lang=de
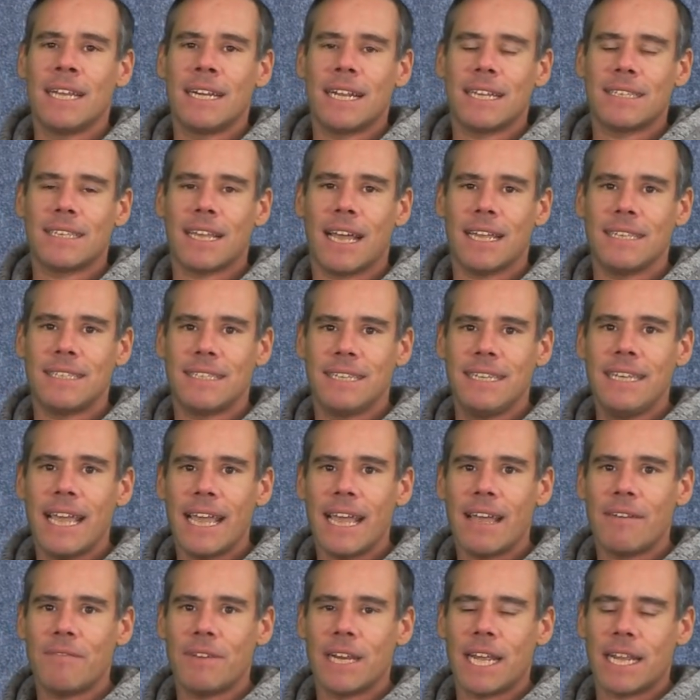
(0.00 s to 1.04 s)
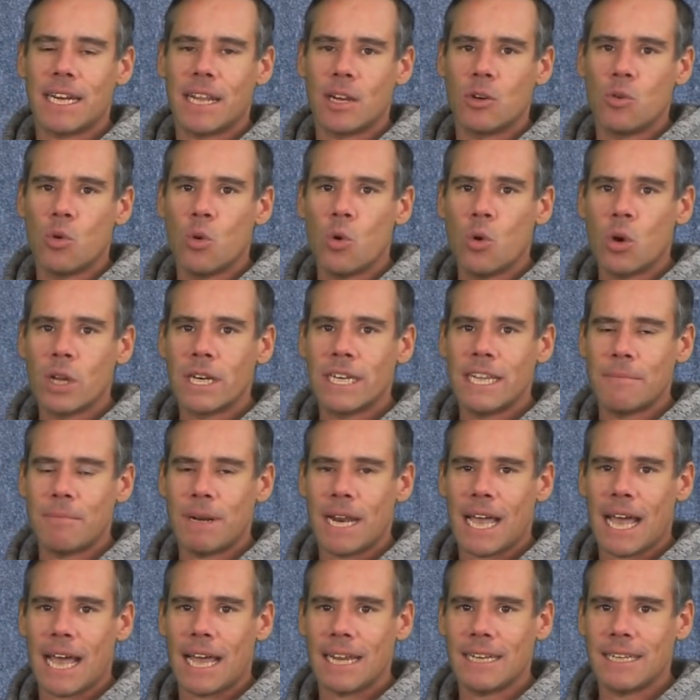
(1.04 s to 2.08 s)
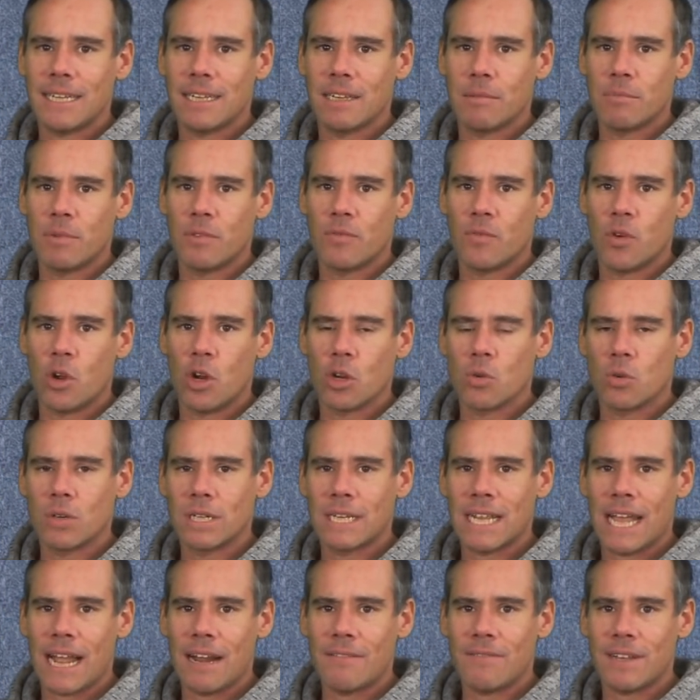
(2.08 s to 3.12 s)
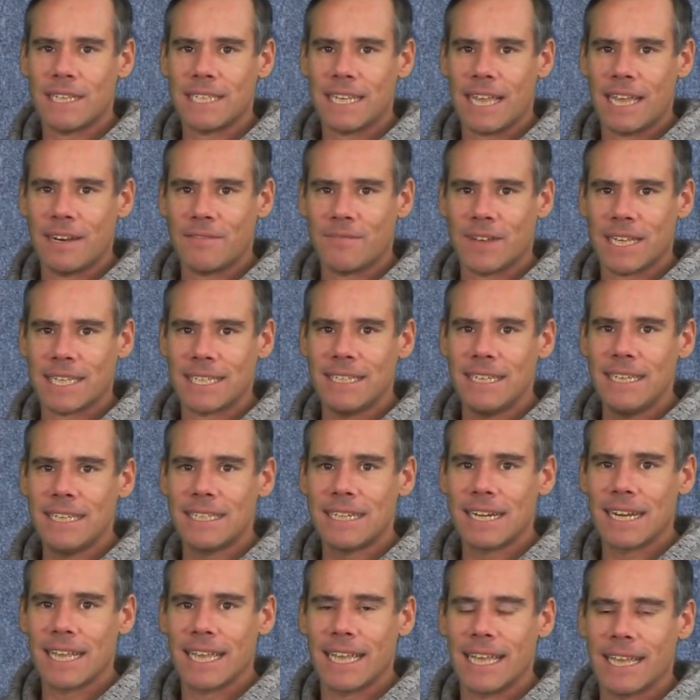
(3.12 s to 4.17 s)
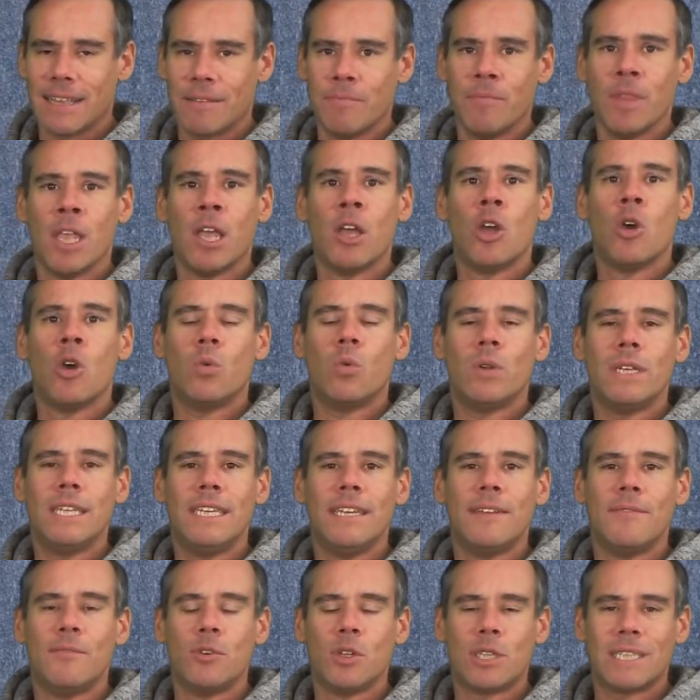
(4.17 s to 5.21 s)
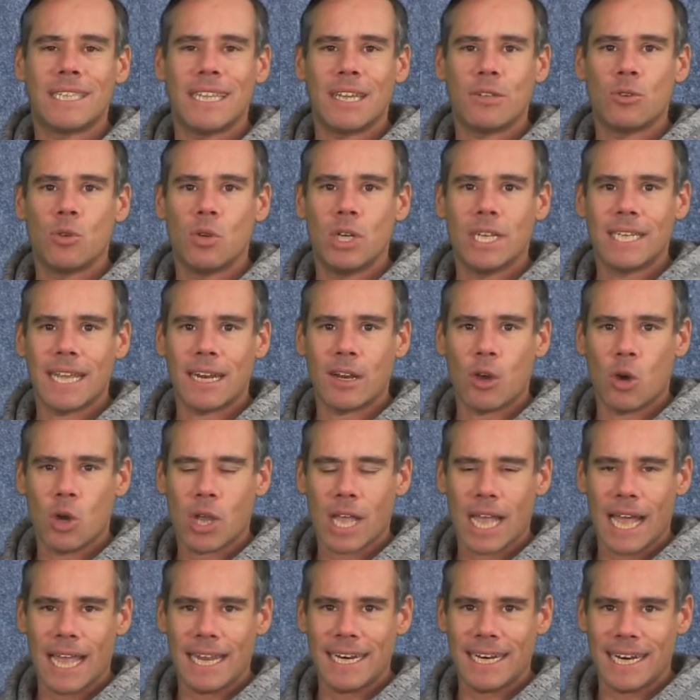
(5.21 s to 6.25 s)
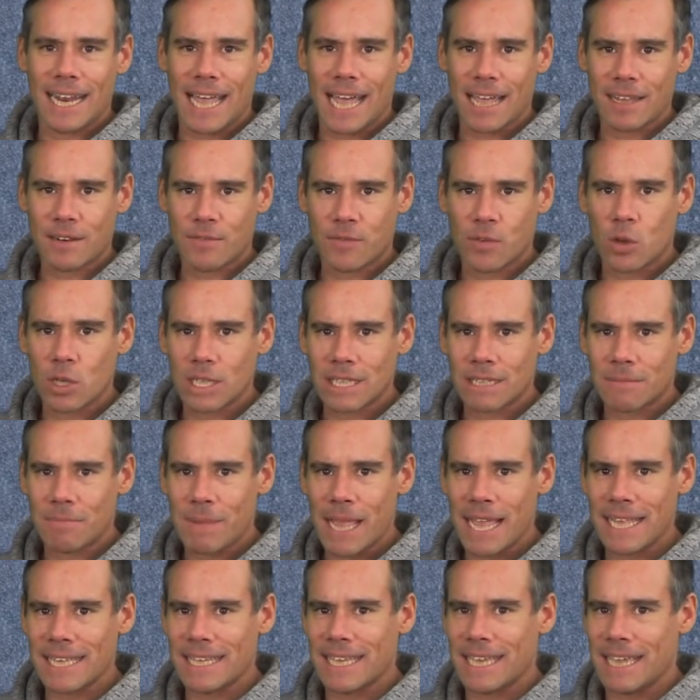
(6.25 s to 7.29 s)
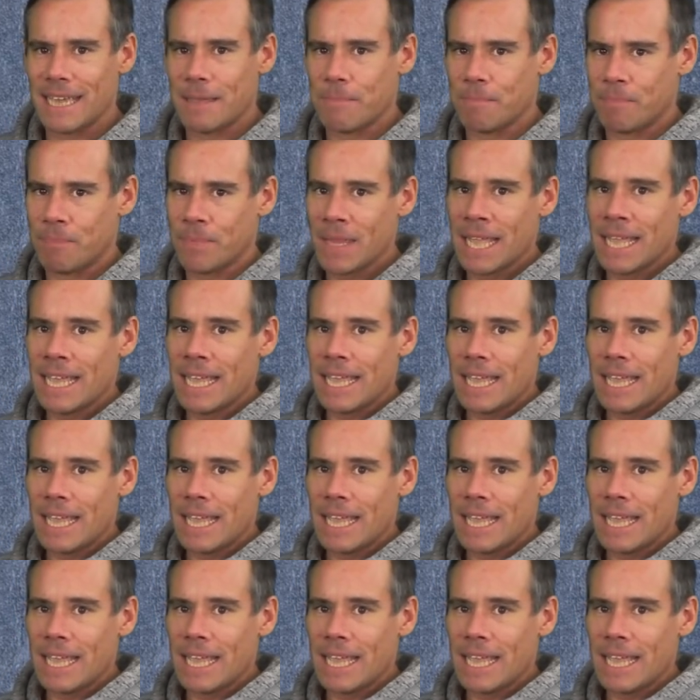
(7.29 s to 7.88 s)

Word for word: Das heißt hier eher wieder dann hochnebelartige Bewölkung, teilweise etwas Nieselregen und hier wird es natürlich dann auch keinen Nachtfrost mehr geben.